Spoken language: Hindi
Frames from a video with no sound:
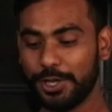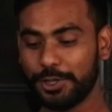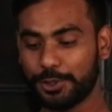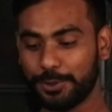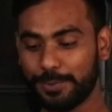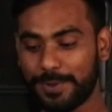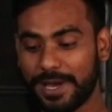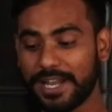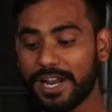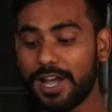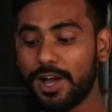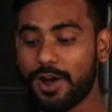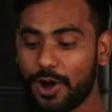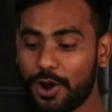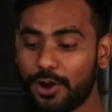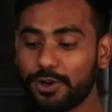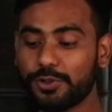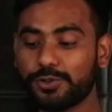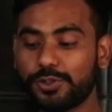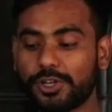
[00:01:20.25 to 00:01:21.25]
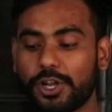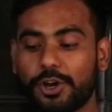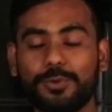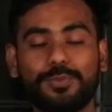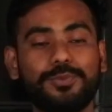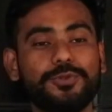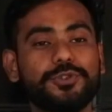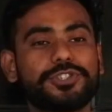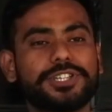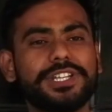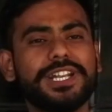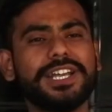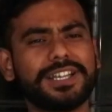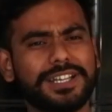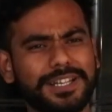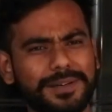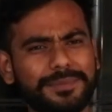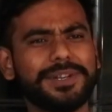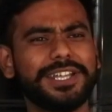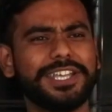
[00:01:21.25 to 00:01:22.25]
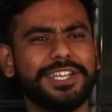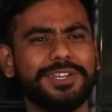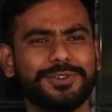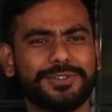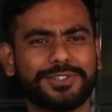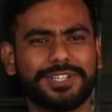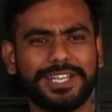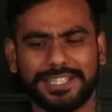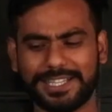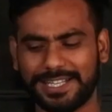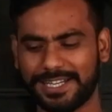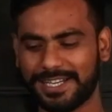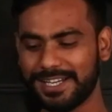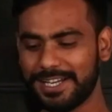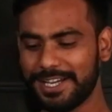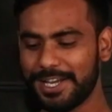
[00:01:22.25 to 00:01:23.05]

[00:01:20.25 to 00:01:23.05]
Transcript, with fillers: तुम्हारा और सुनाओ पूछना कम नहीं होता था